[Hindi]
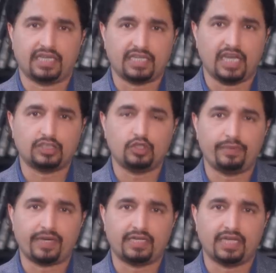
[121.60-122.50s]
के अट्ठासी
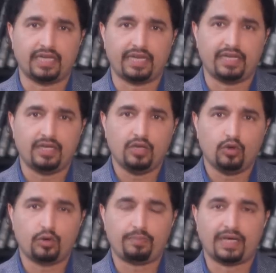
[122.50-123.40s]
रुपये का डॉलर है
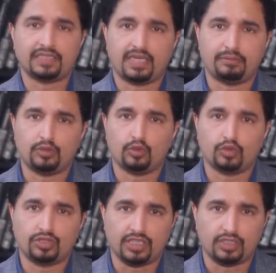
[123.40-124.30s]
और पाकिस्तान में दो
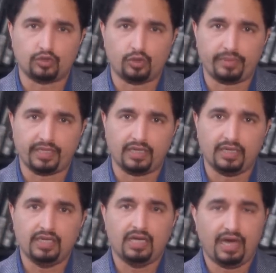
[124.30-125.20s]
सौ छत्तीस रुपये का
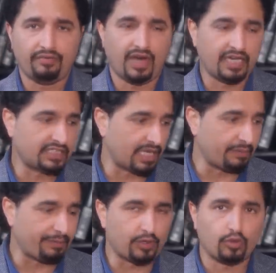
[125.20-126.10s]
अफ़गानिस्तान
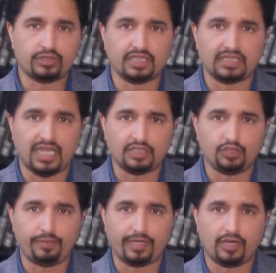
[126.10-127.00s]
में पेट्रोल
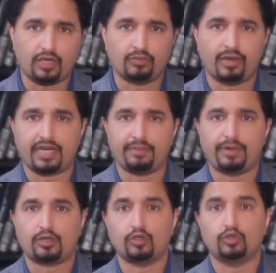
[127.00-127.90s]
सत्तासी रुपये का और हमारे यहाँ
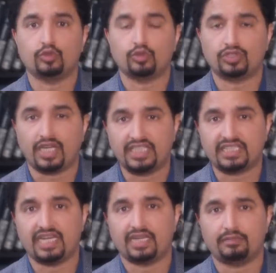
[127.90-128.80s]
पेट्रोल दो सौ
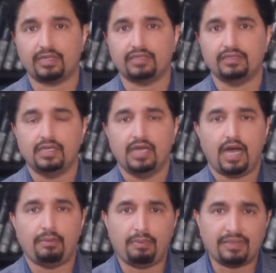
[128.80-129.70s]
चालीस के लगभग
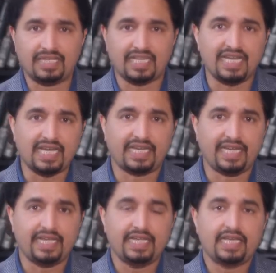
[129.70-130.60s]
अब आप अंदाज़ा
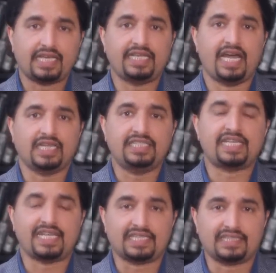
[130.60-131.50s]
करें कि यह हाजी
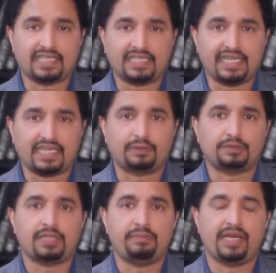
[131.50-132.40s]
कहता था कि यह
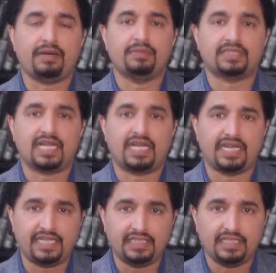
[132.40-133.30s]
करप्शन मेरा मसला
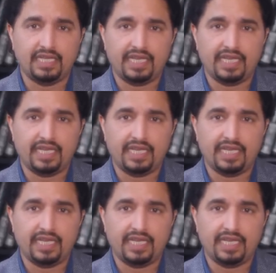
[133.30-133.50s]
नहीं